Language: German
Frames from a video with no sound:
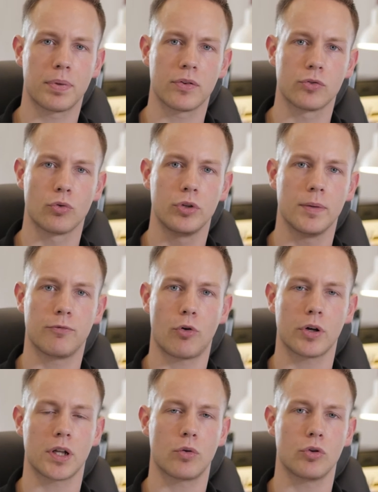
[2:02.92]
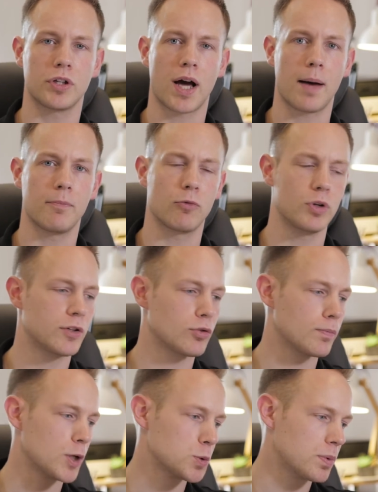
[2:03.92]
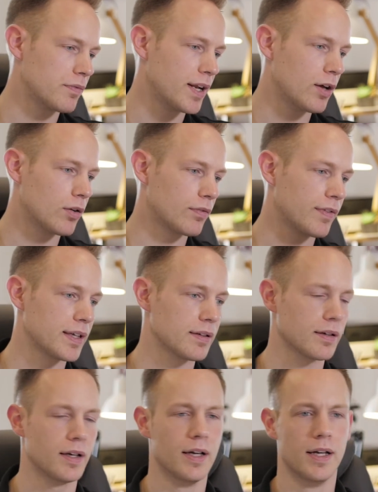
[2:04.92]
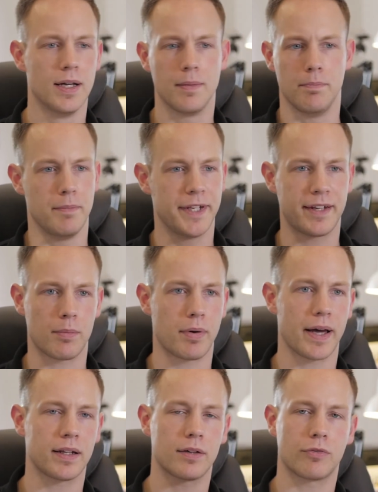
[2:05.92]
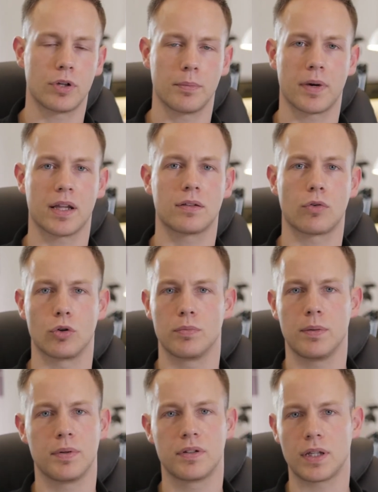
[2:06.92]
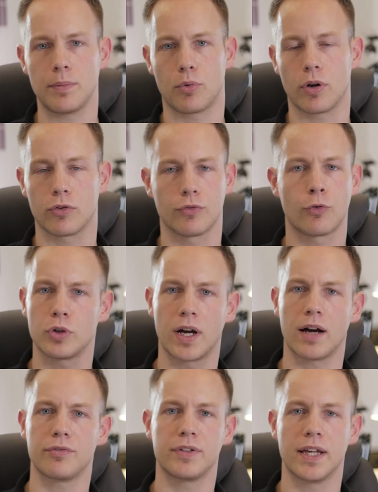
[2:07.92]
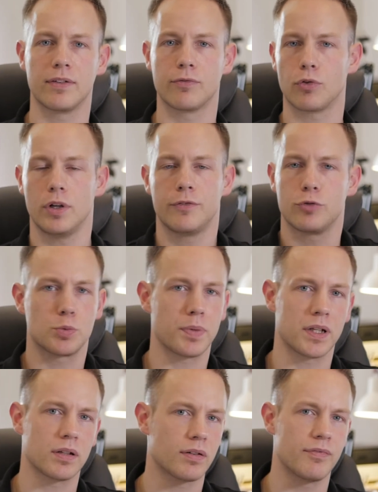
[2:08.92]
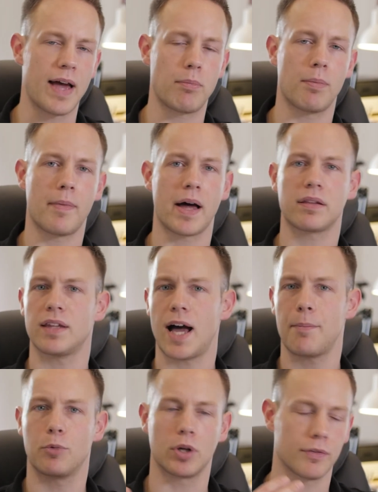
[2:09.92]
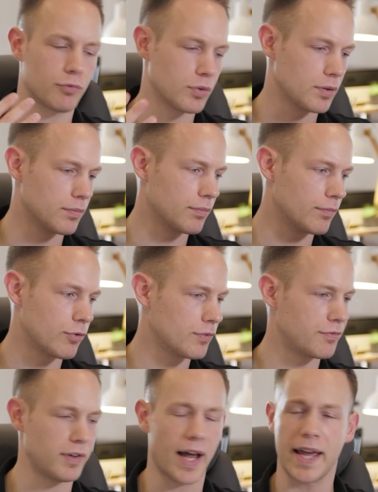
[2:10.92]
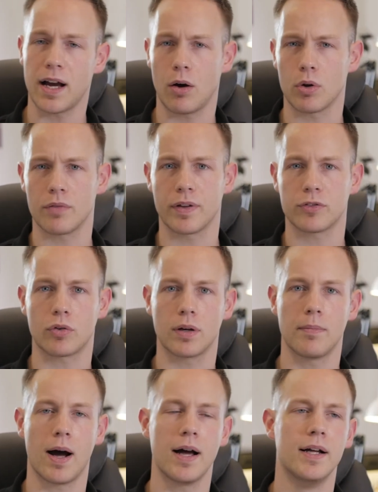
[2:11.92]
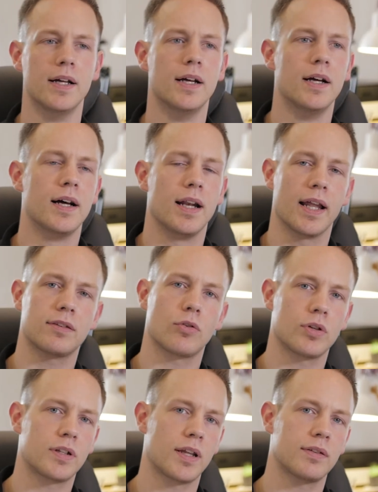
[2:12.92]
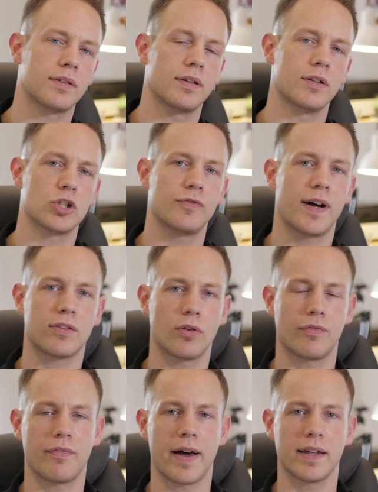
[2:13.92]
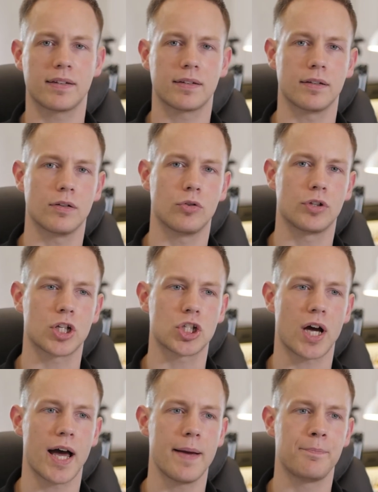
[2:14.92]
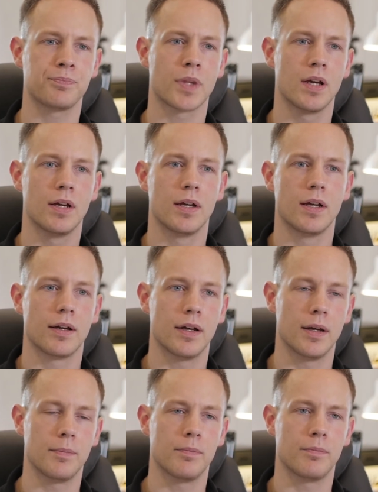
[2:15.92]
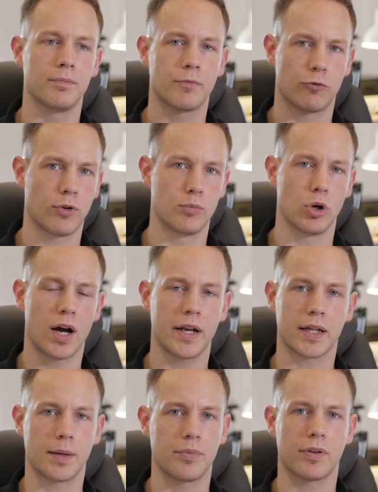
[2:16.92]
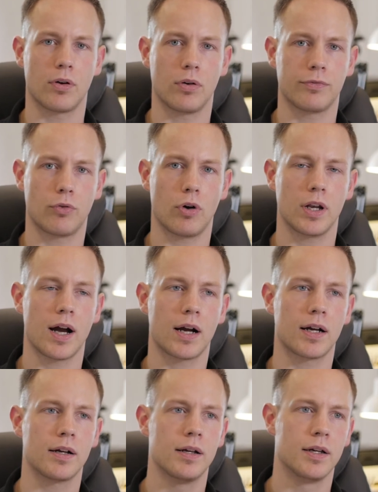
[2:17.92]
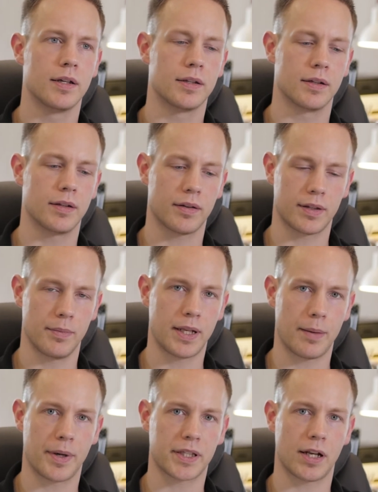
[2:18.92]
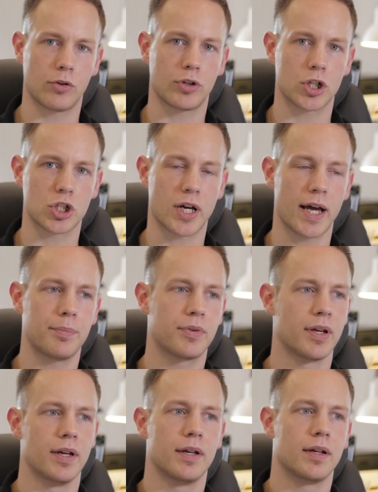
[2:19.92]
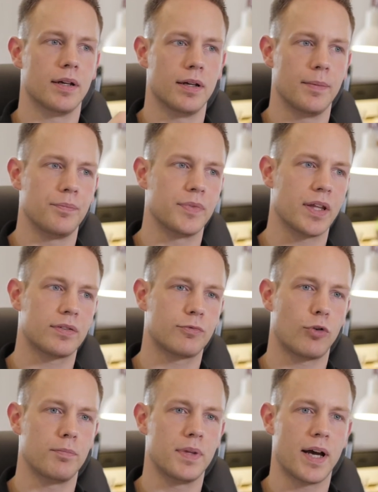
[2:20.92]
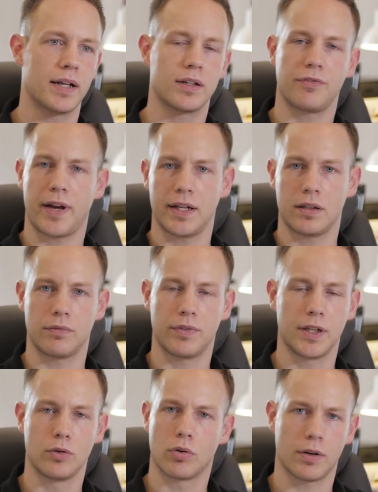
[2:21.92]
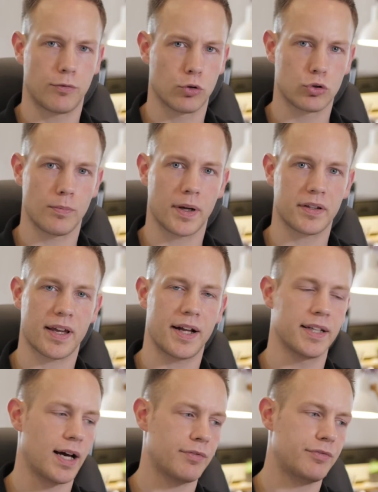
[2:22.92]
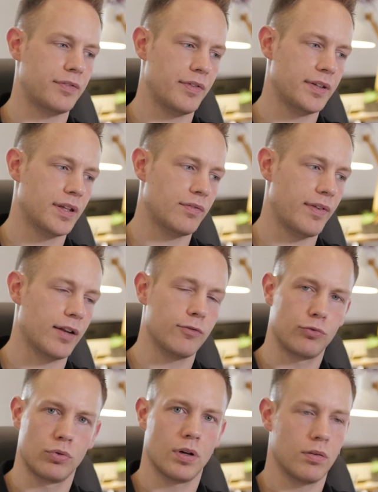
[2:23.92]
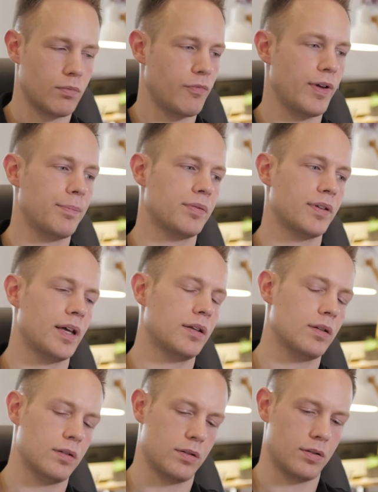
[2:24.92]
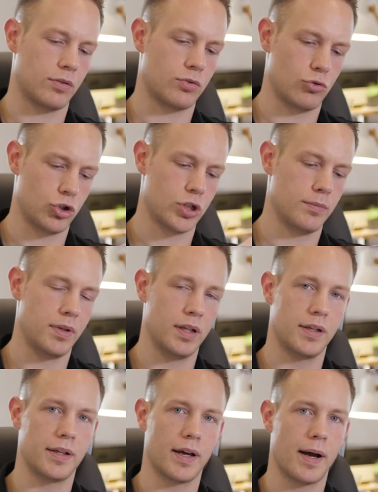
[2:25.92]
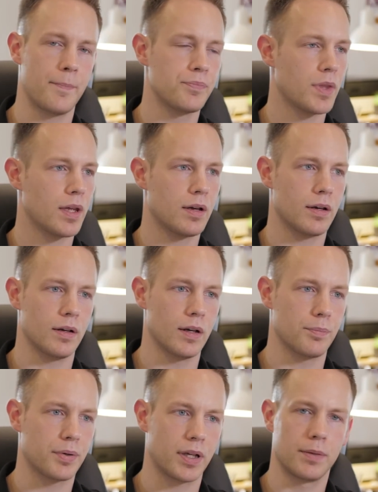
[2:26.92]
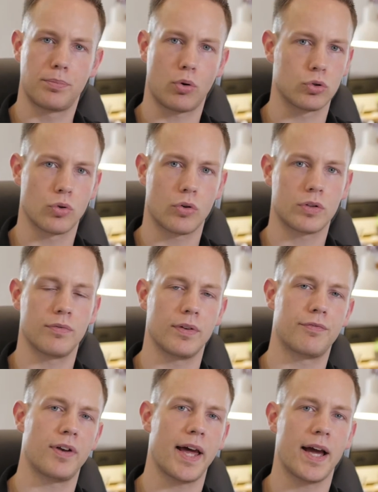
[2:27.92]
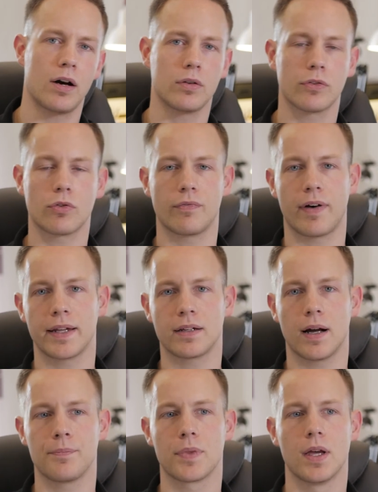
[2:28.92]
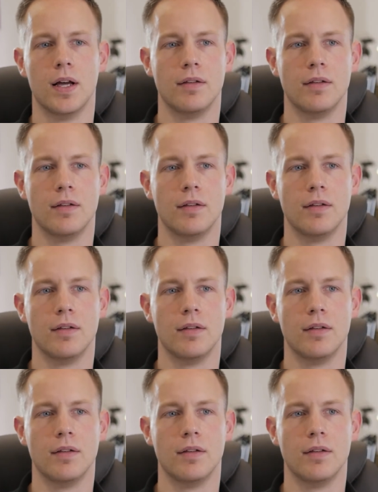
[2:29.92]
Personen im Vordergrund haben wollt, zum Beispiel weil ihr irgendwelche Mitarbeiter von einem Gastronomiebetrieb oder so fotografieren wollt für spätere Werbemaßnahmen oder für, einen, für einen Flyer oder was auch immer, lasst euch das äh, schwarz auf weiß äh, unterschreiben ähm, Formular, da gibt es ja auch Vorlagen, dass der Mitarbeiter dann unterschreibt, ähm, das von mir angefertigte Video- oder Fotomaterial darf verwendet werden für Webseite, Social Media, äh, Printprodukte wie Flyer und so weiter.